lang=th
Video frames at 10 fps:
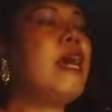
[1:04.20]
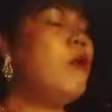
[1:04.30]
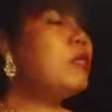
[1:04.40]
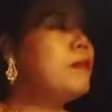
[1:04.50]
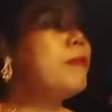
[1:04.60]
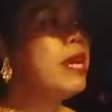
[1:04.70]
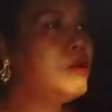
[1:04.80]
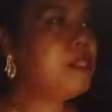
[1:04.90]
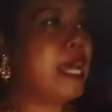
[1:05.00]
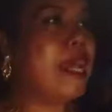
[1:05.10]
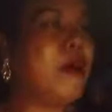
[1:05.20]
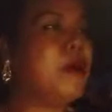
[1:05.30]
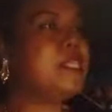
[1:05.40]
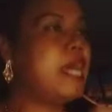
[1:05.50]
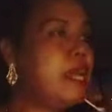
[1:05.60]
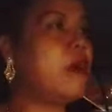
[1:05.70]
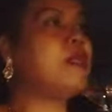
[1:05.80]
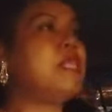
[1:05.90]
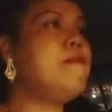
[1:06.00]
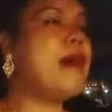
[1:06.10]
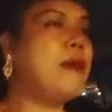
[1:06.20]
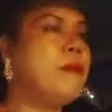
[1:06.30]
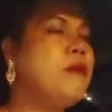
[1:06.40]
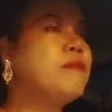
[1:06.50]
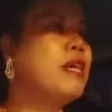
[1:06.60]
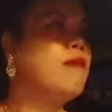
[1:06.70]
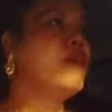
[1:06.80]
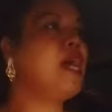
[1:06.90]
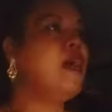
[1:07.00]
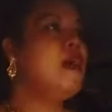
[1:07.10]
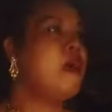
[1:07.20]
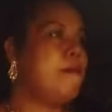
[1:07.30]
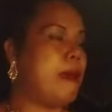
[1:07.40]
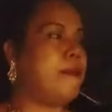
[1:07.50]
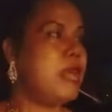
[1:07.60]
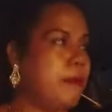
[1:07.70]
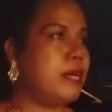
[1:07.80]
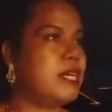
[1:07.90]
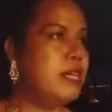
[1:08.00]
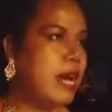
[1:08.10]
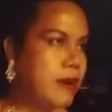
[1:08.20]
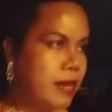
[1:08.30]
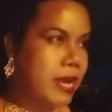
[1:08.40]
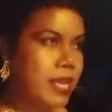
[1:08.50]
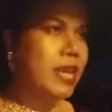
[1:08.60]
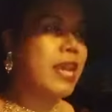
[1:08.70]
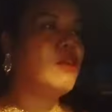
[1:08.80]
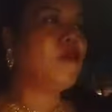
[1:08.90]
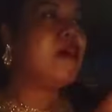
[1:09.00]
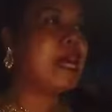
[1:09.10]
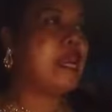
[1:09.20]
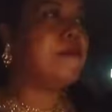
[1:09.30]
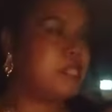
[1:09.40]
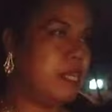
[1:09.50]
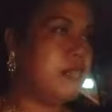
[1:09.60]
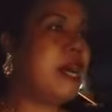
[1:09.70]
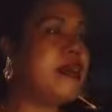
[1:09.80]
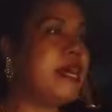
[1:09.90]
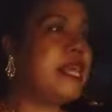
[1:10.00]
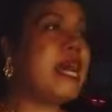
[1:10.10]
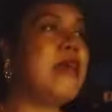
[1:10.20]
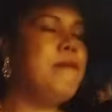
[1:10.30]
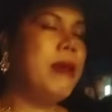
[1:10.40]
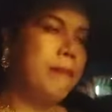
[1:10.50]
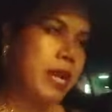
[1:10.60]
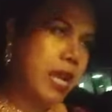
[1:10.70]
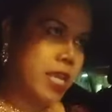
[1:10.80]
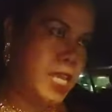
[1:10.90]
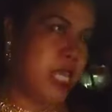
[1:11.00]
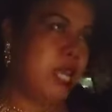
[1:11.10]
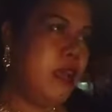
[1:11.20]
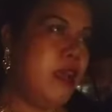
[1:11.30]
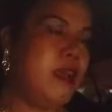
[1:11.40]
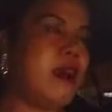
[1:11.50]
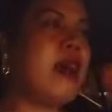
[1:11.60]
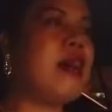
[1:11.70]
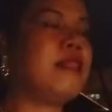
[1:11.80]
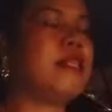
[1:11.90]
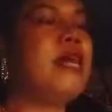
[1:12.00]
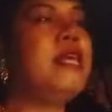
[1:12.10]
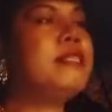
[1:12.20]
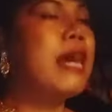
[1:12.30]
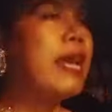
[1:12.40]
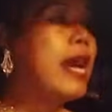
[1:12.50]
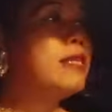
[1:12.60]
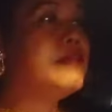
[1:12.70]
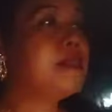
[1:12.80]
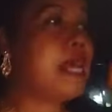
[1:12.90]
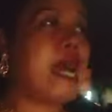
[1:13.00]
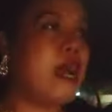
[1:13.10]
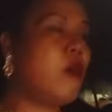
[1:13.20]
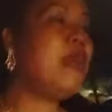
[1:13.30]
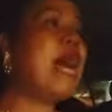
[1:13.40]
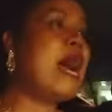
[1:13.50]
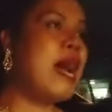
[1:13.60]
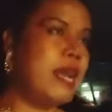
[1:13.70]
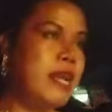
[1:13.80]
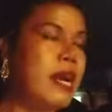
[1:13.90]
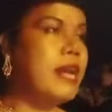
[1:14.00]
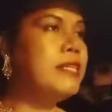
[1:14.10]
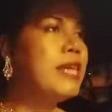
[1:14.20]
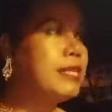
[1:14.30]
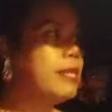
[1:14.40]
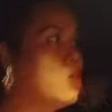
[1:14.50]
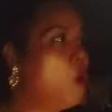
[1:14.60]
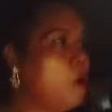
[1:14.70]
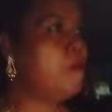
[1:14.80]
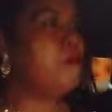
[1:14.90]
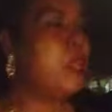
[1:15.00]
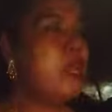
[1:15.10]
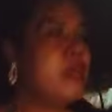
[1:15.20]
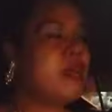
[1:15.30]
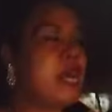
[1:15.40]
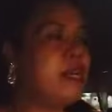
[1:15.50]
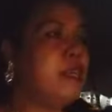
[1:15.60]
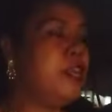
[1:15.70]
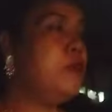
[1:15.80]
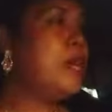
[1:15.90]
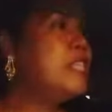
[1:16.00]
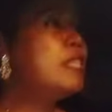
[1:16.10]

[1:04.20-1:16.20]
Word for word: เขาก็จะไม่เข้าใจเขาก็จะให้เราอธิบายเพิ่มเติมว่าแบบเนี้ยมันคืออะไรอย่างเงี้ยเราต้องการนำเสนออะไรยังไงแบบไหนแต่ถ้าในสายการศึกษาก็ได้นะคะ ในสายสังคมการ education